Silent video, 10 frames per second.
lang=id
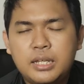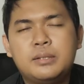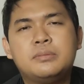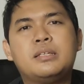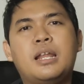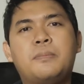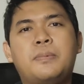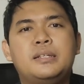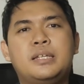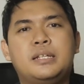
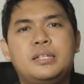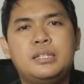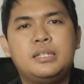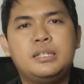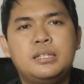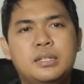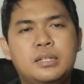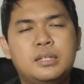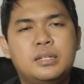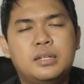8 seri
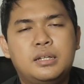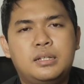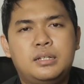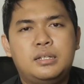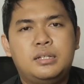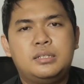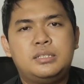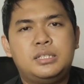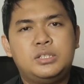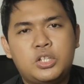uh,
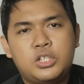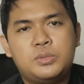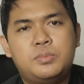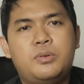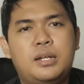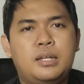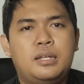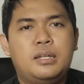citos berwarna